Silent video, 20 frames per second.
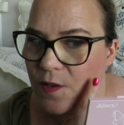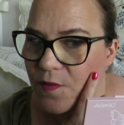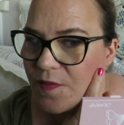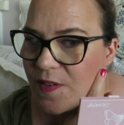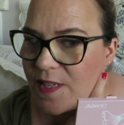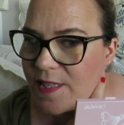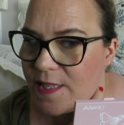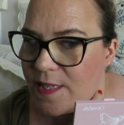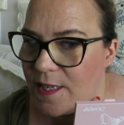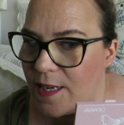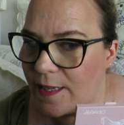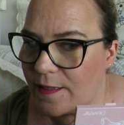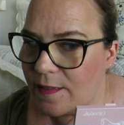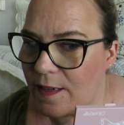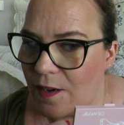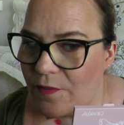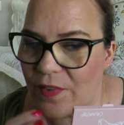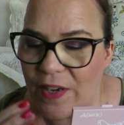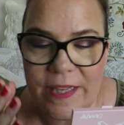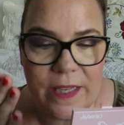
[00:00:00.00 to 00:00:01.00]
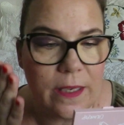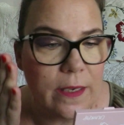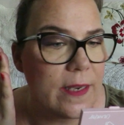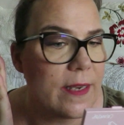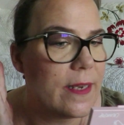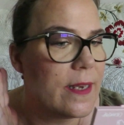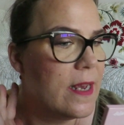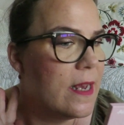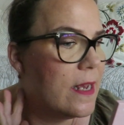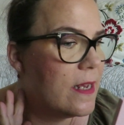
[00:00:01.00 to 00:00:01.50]
c'est facile à
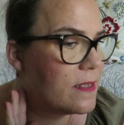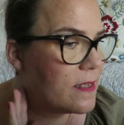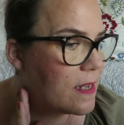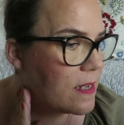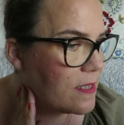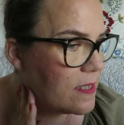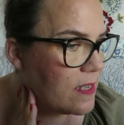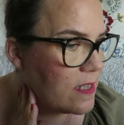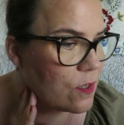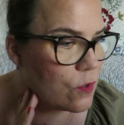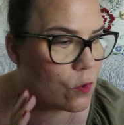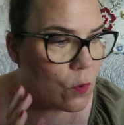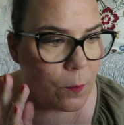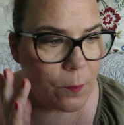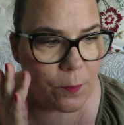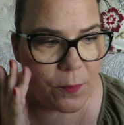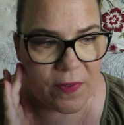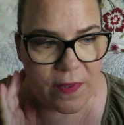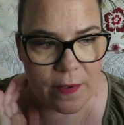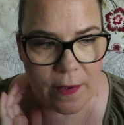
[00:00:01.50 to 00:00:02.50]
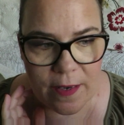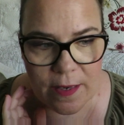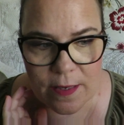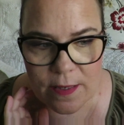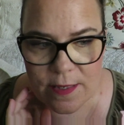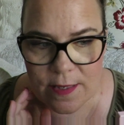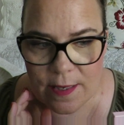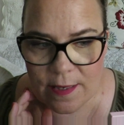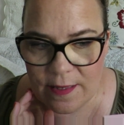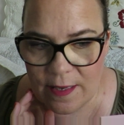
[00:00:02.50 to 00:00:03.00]
travailler ça s'estompe
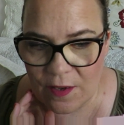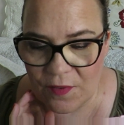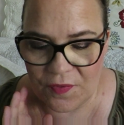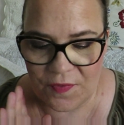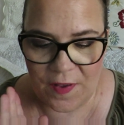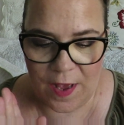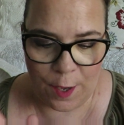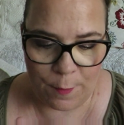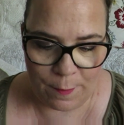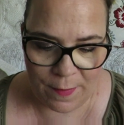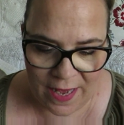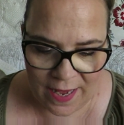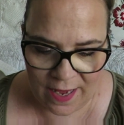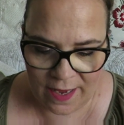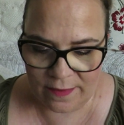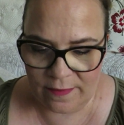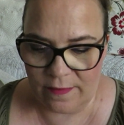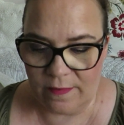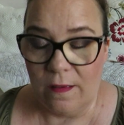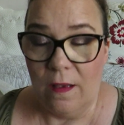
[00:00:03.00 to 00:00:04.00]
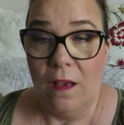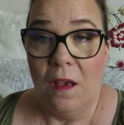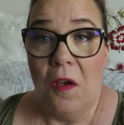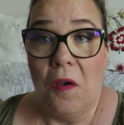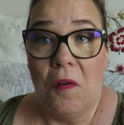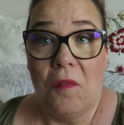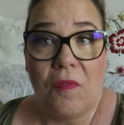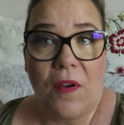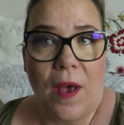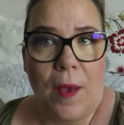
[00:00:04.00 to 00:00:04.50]
bien c'est un format
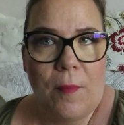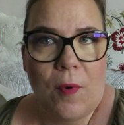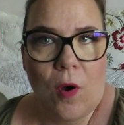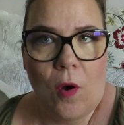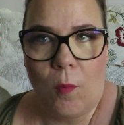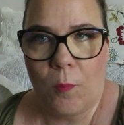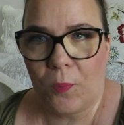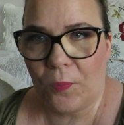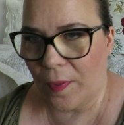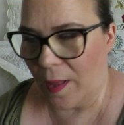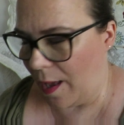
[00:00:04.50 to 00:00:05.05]
vraiment